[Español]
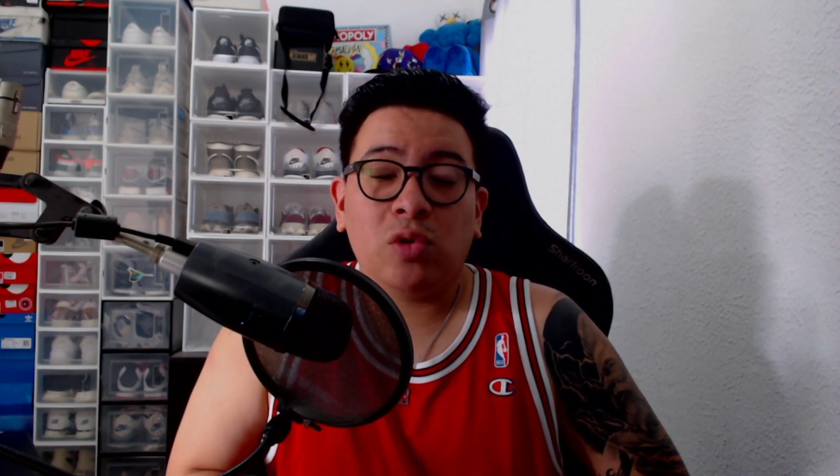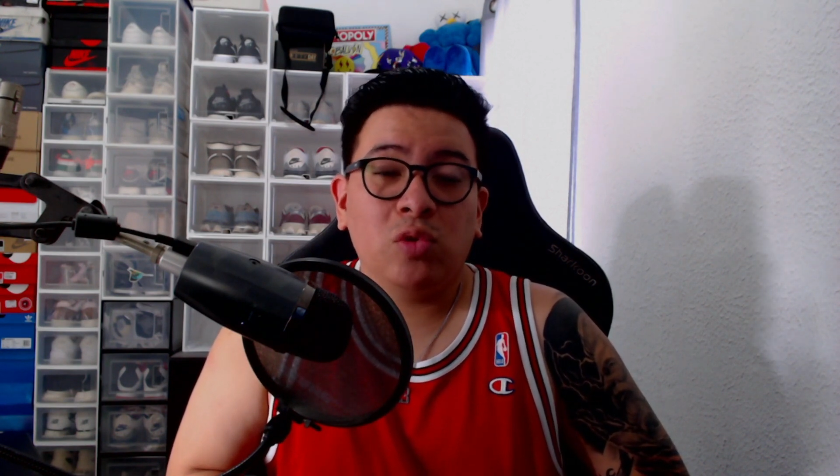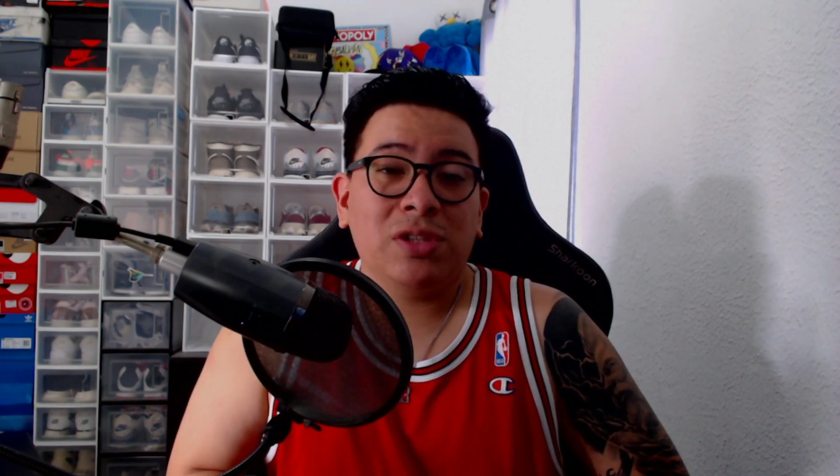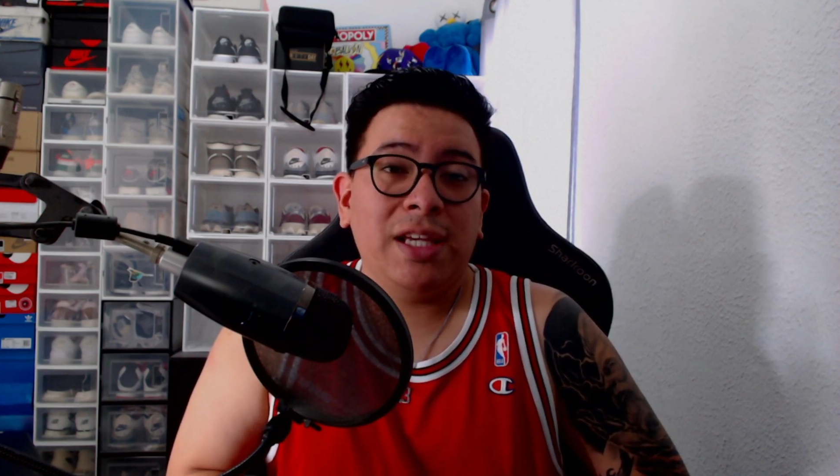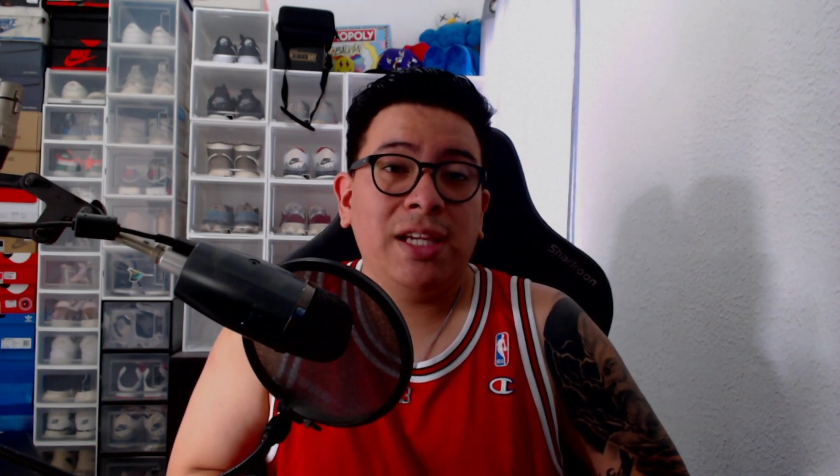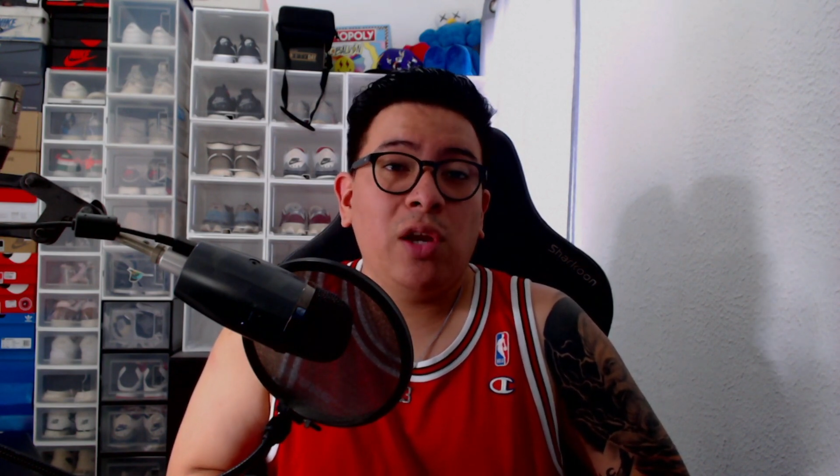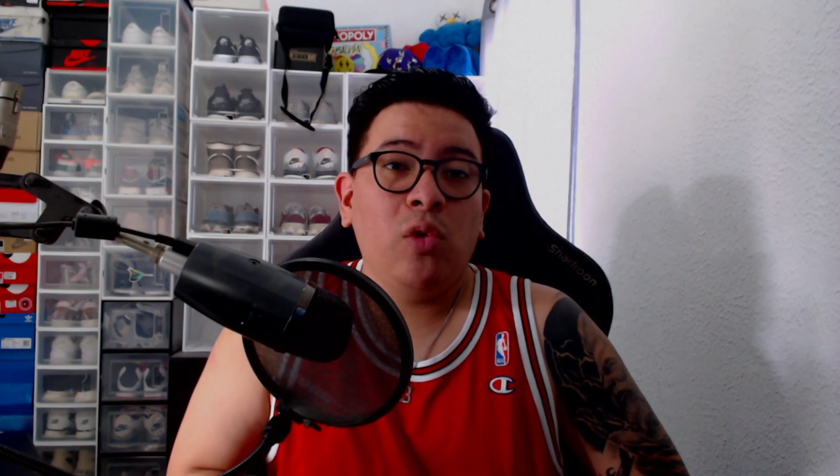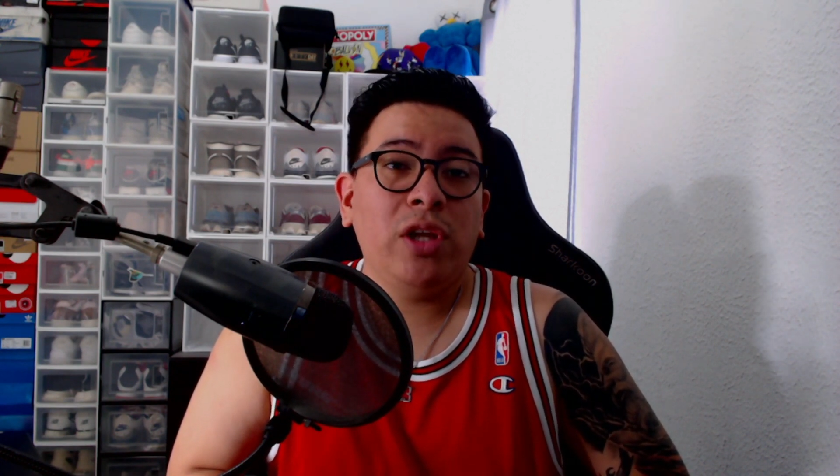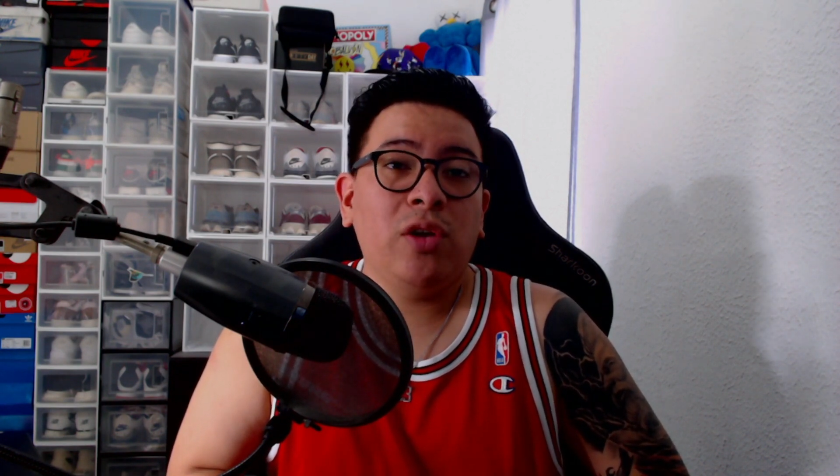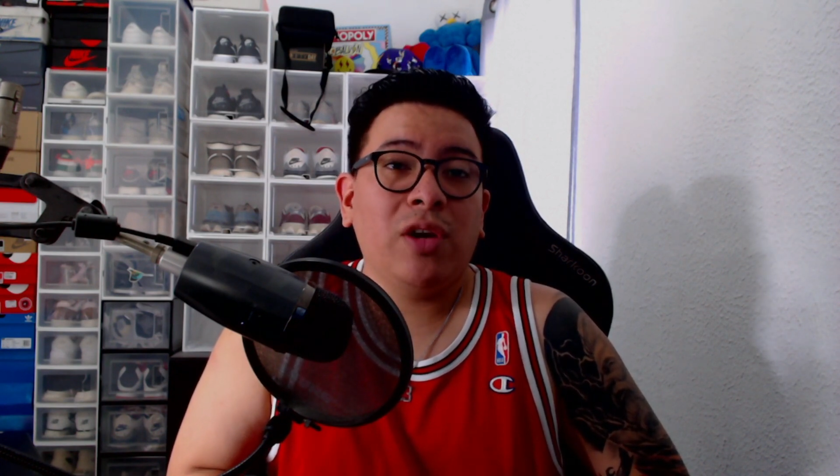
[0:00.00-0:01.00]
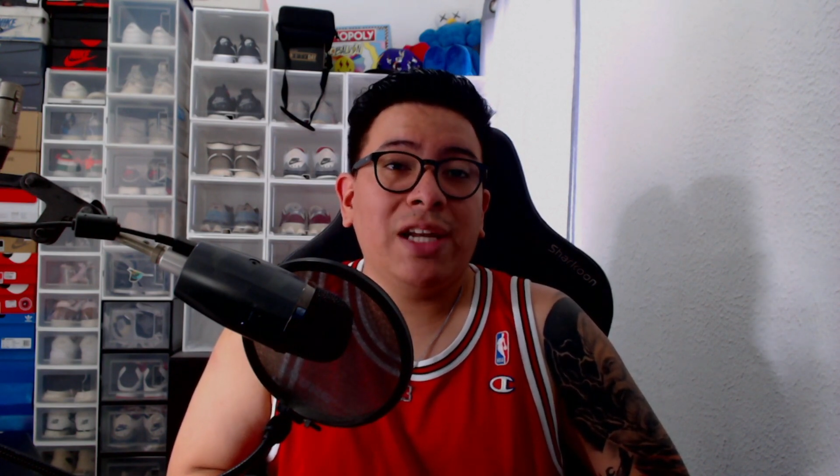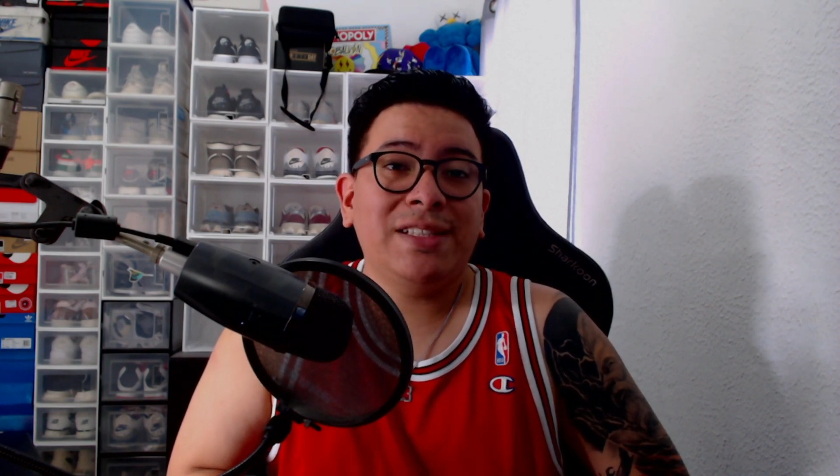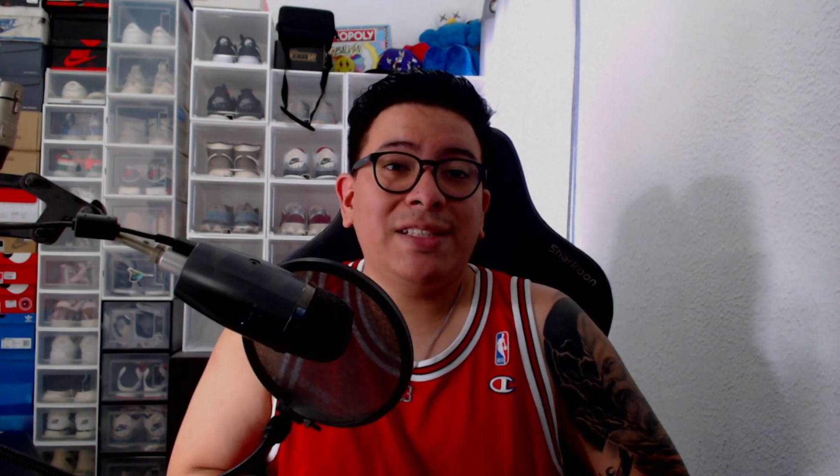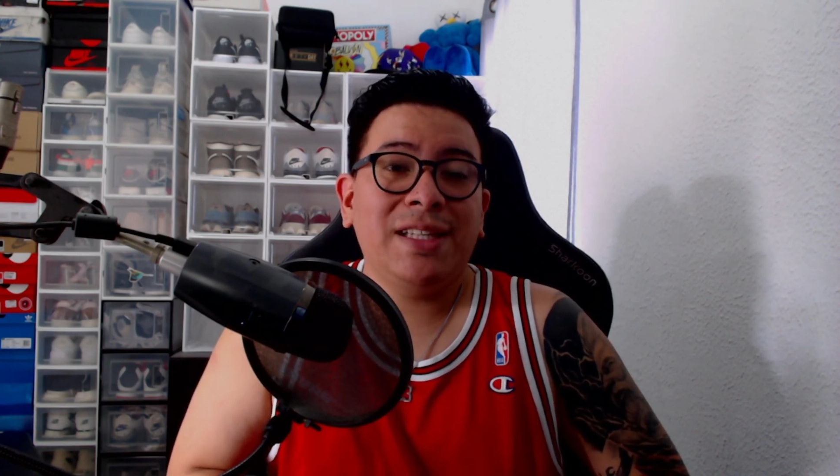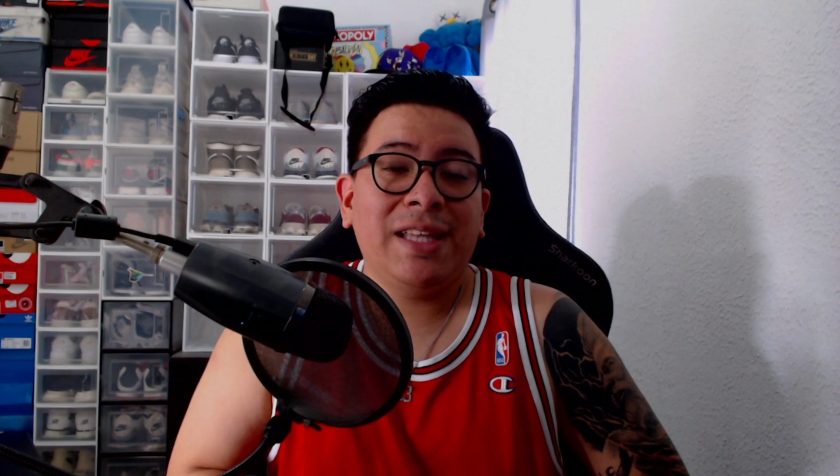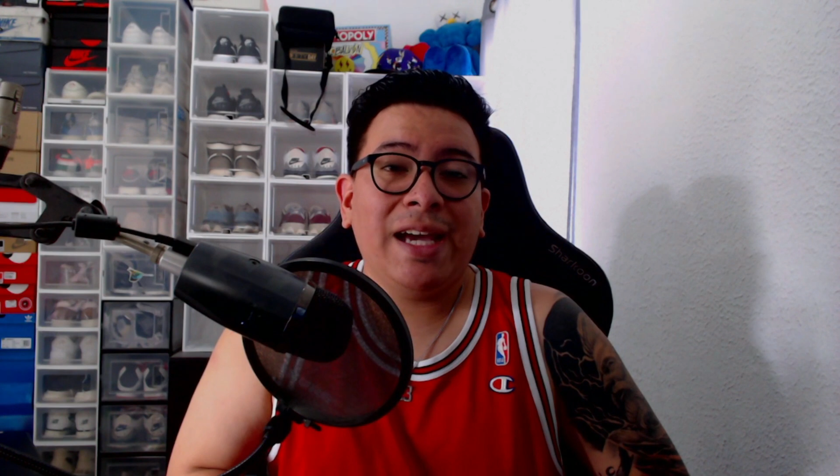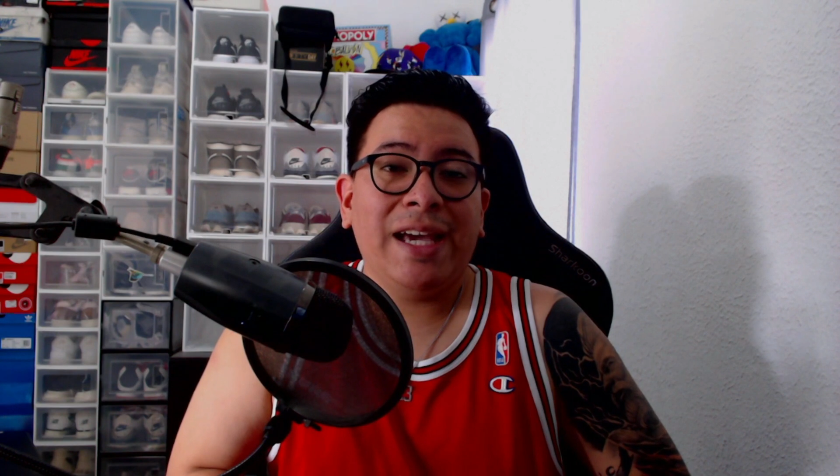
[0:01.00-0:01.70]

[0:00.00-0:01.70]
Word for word: ustedes lo único que necesitan